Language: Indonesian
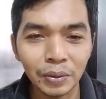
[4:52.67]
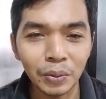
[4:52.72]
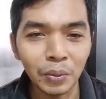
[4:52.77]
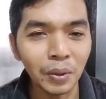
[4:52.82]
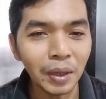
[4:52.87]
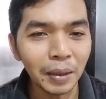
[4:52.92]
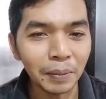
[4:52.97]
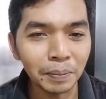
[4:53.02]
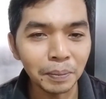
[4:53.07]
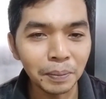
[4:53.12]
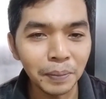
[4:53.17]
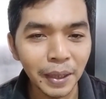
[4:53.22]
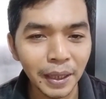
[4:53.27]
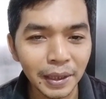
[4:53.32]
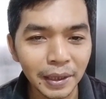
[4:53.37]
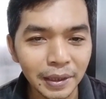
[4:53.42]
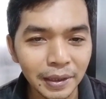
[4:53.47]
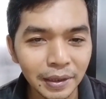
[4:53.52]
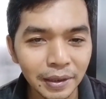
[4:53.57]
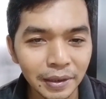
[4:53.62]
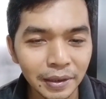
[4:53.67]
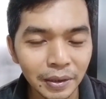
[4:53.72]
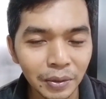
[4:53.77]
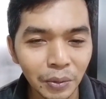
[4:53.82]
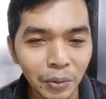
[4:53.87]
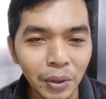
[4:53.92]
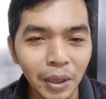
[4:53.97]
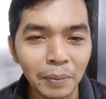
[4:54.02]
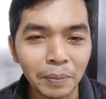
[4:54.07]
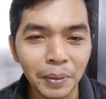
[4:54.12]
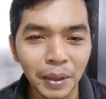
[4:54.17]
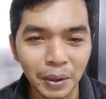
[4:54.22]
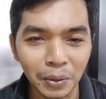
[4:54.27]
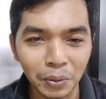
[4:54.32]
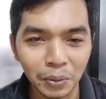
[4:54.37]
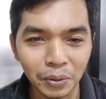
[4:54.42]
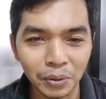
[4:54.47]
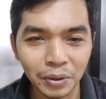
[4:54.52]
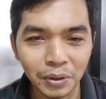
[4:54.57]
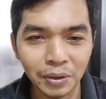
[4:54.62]
kurang baik, kurang
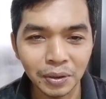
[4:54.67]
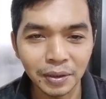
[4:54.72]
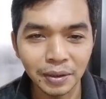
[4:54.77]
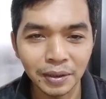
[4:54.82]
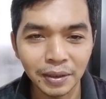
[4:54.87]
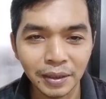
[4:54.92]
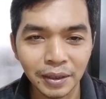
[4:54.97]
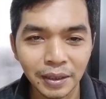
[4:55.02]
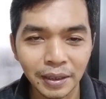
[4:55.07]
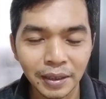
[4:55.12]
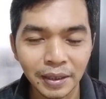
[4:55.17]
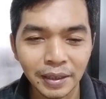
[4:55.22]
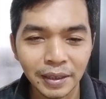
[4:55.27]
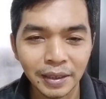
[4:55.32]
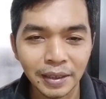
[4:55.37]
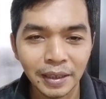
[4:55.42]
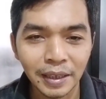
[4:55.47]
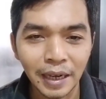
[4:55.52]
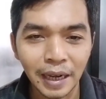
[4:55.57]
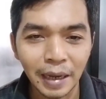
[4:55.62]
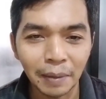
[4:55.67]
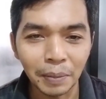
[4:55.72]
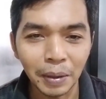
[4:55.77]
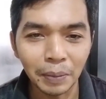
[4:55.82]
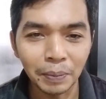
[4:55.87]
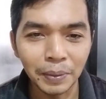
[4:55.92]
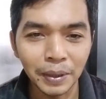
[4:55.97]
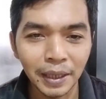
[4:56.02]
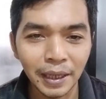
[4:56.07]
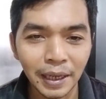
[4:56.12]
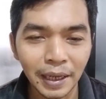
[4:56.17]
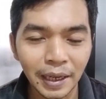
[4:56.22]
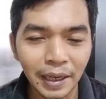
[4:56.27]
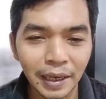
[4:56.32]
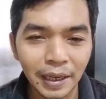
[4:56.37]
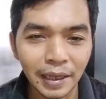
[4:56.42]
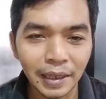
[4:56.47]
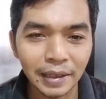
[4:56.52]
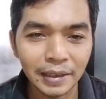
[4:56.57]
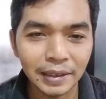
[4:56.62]
bagus.
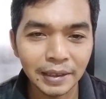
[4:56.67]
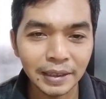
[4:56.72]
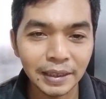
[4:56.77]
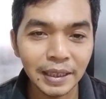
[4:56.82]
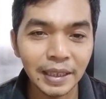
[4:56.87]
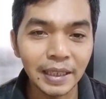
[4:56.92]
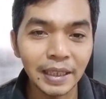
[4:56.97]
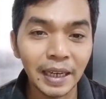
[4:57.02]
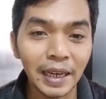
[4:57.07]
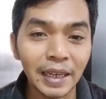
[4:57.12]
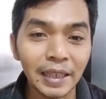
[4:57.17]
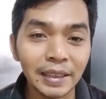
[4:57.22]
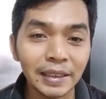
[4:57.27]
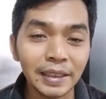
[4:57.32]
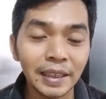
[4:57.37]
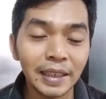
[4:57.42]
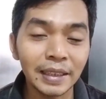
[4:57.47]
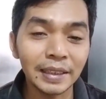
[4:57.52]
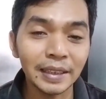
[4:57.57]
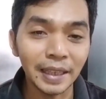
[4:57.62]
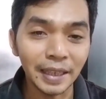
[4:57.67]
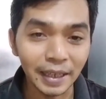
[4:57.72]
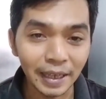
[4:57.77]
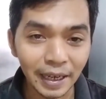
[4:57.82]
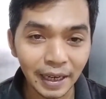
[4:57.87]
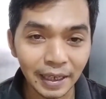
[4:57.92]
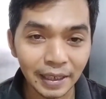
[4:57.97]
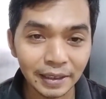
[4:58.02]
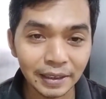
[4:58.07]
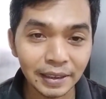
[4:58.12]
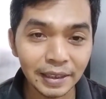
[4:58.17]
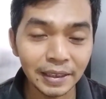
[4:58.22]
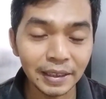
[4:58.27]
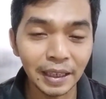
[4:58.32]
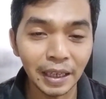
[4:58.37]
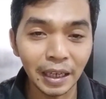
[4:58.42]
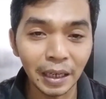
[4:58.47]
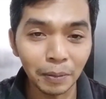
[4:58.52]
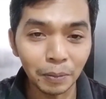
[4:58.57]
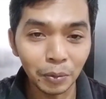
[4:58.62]
Apabila sinarnya terang di
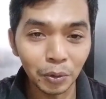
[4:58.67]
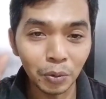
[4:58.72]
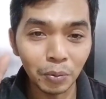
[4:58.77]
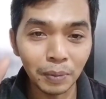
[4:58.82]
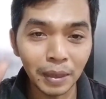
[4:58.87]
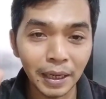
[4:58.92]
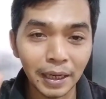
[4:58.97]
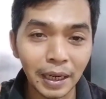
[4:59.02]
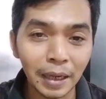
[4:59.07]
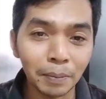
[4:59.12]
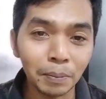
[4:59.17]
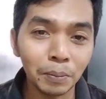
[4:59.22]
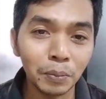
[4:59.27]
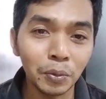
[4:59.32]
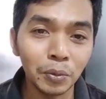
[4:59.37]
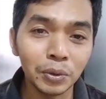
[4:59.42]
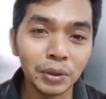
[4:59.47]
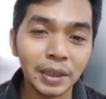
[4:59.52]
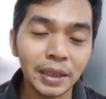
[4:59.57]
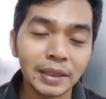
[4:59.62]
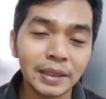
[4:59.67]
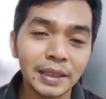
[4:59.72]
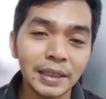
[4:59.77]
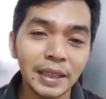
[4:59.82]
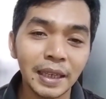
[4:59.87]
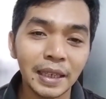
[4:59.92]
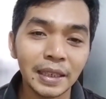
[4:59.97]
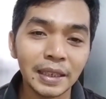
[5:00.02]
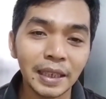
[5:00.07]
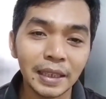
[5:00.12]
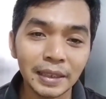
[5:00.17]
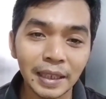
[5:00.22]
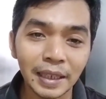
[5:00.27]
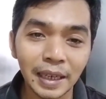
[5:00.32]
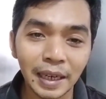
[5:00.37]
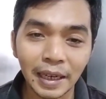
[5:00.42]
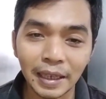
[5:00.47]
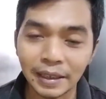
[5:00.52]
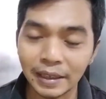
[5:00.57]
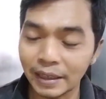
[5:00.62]
dalam rumah lampunya sinarnya
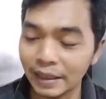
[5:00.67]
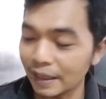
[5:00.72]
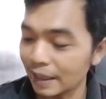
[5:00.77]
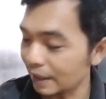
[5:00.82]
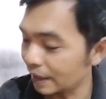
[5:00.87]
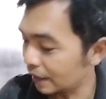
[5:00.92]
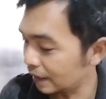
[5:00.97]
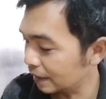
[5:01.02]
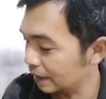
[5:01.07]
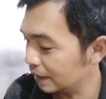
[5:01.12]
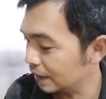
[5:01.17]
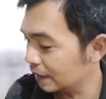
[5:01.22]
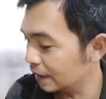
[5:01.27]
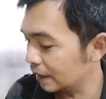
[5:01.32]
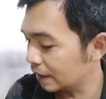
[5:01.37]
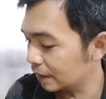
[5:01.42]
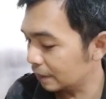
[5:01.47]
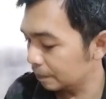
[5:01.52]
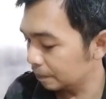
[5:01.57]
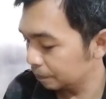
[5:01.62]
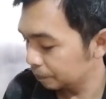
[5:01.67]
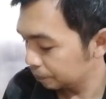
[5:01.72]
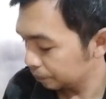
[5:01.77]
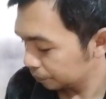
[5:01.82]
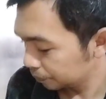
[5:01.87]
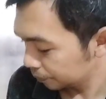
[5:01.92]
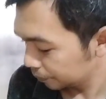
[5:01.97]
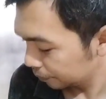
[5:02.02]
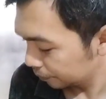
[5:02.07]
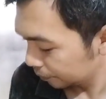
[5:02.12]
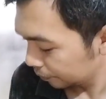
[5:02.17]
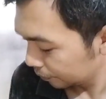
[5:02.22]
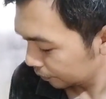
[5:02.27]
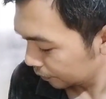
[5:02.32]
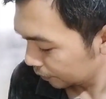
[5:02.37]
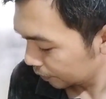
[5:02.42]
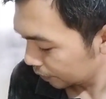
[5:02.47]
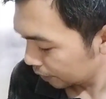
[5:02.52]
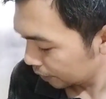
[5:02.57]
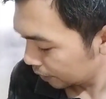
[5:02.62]
terang nih kayak ini ya.
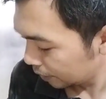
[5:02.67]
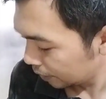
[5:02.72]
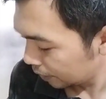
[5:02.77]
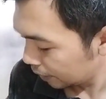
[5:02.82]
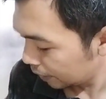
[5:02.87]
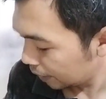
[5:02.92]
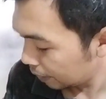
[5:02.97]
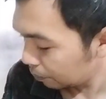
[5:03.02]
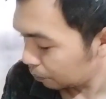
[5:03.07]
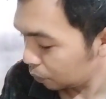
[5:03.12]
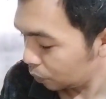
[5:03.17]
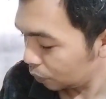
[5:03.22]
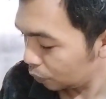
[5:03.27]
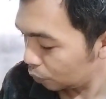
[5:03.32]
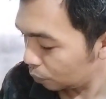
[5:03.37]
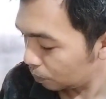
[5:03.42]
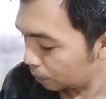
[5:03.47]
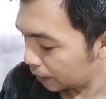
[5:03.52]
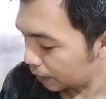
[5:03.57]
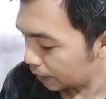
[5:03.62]
Lampu itu